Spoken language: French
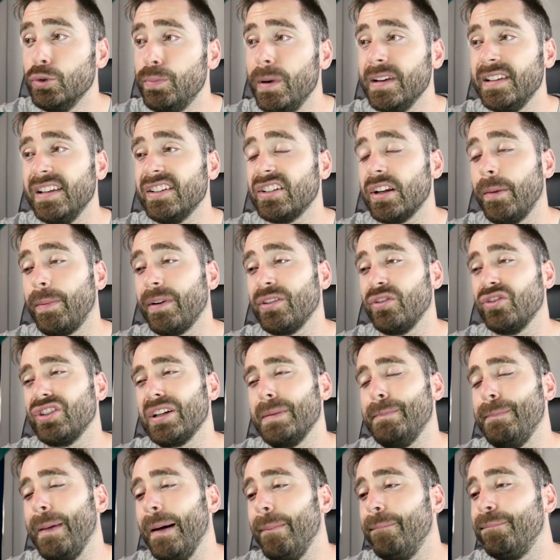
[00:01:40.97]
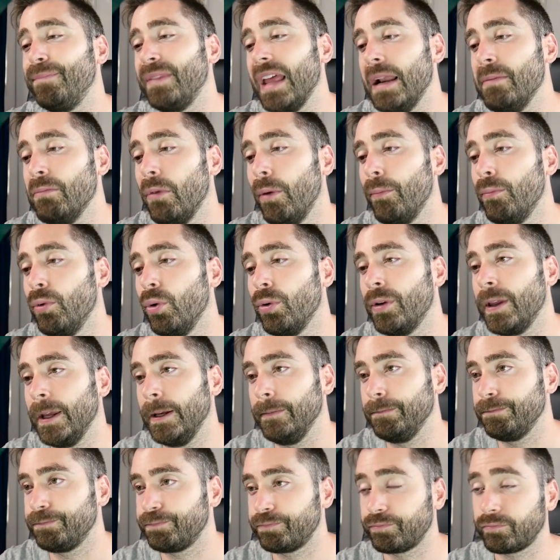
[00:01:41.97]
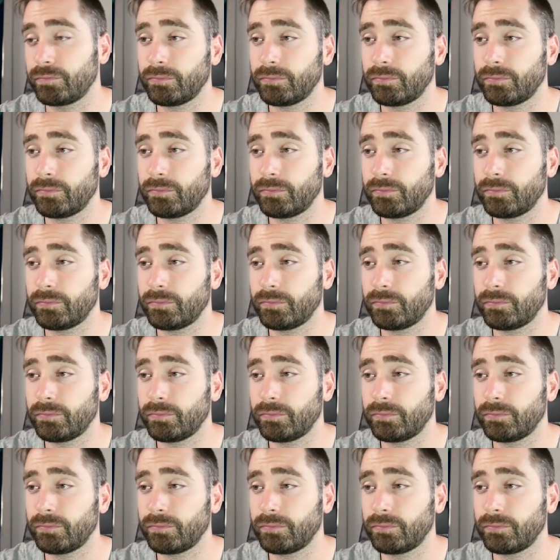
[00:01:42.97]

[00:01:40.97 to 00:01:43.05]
passé jusqu'à présent, j'ai pas tellement bloqué.